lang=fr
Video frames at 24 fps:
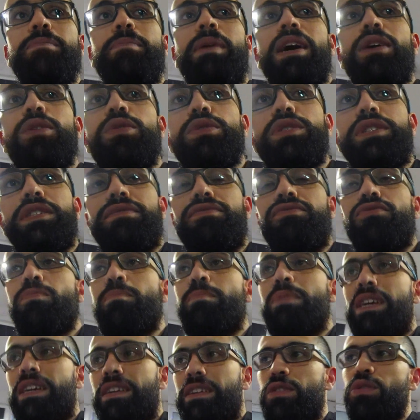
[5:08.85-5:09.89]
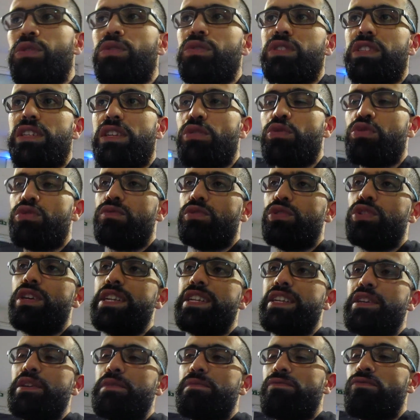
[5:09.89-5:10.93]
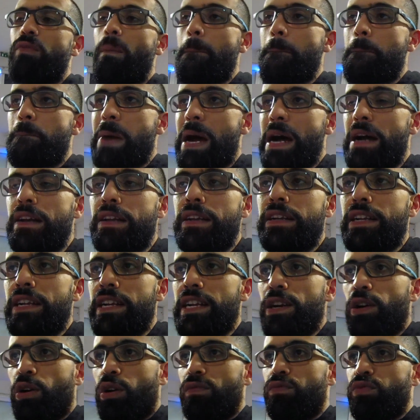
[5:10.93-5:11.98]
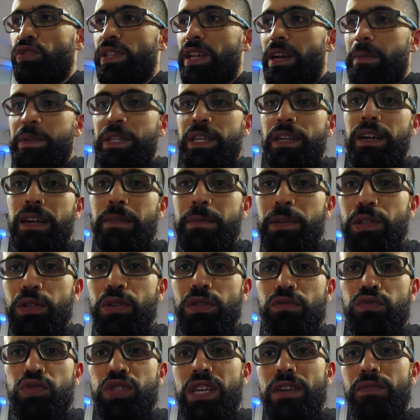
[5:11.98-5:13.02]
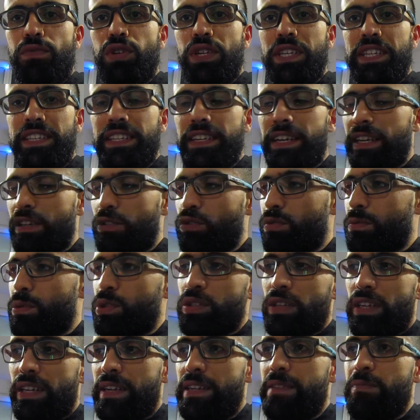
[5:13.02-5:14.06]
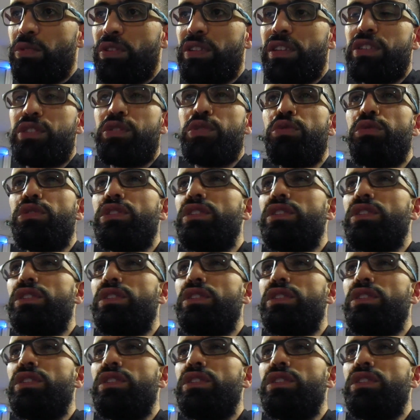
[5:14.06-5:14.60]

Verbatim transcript: Par contre, il ne faut pas, le conseil que je vous donne, il ne faut pas, quand vous terminez le ramadan, vous folie directement sur l'alimentation